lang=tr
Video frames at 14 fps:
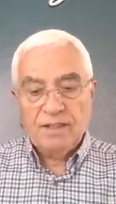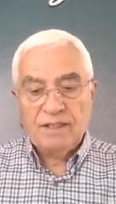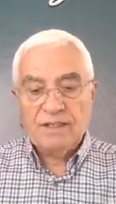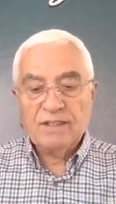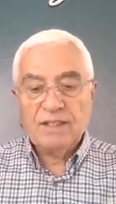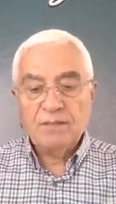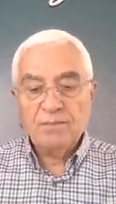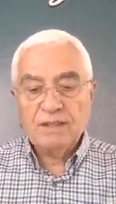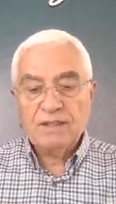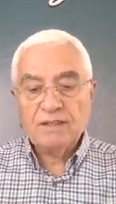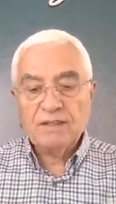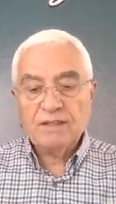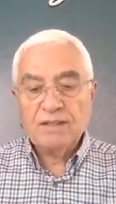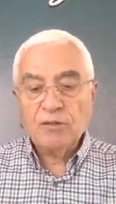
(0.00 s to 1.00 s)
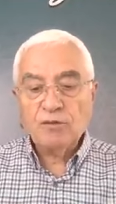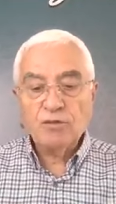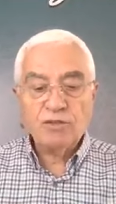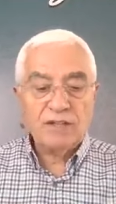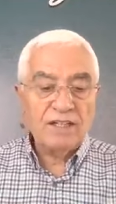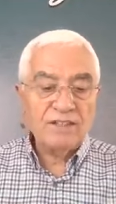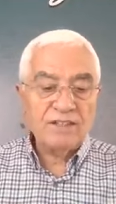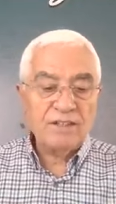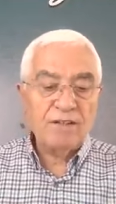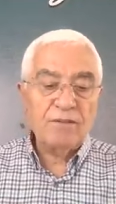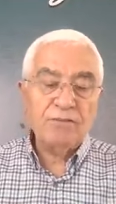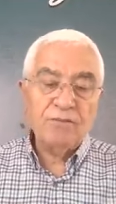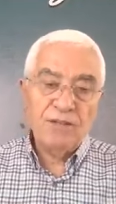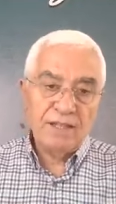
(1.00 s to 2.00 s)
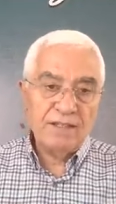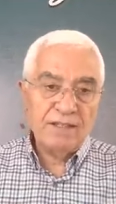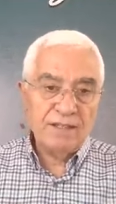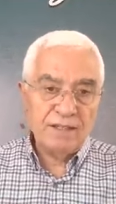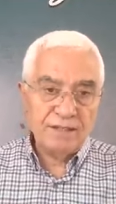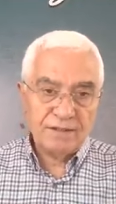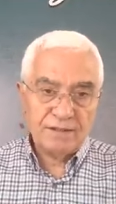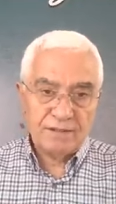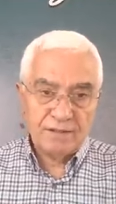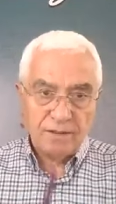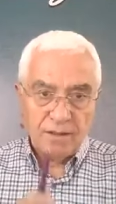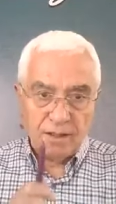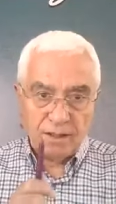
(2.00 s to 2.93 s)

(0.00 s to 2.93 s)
İşte biz ne güzel cevap verenleriz.